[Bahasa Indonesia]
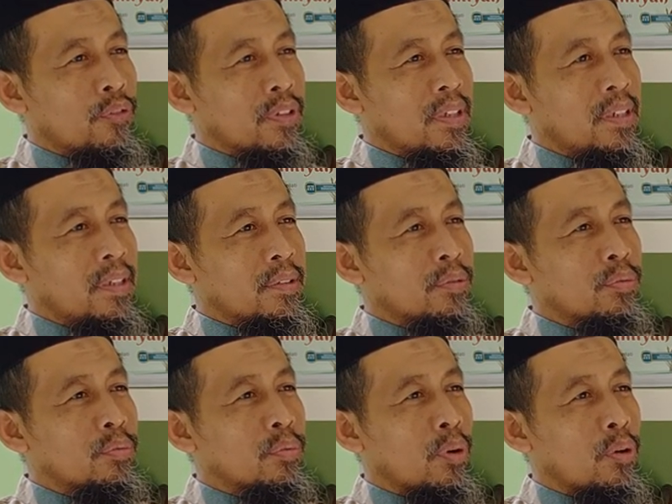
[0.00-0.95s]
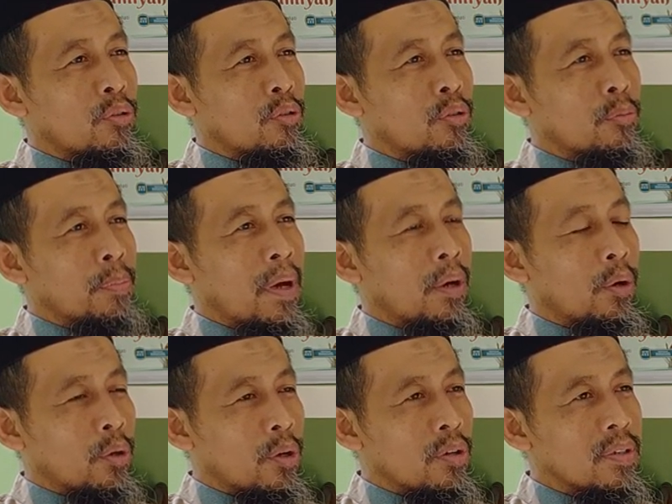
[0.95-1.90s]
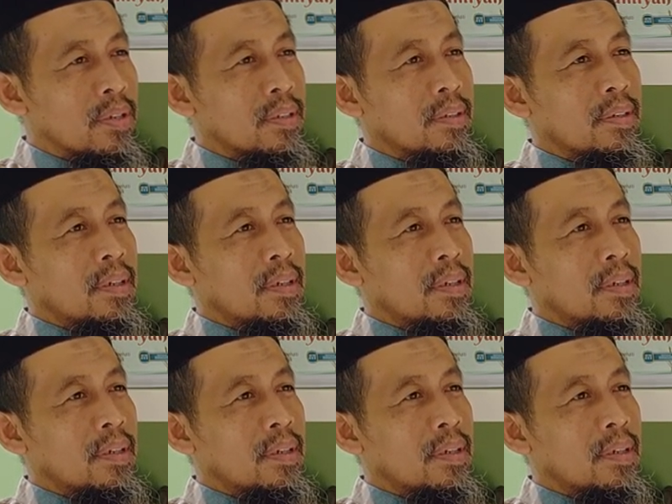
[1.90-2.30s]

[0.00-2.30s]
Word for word: fihi suratul baqarah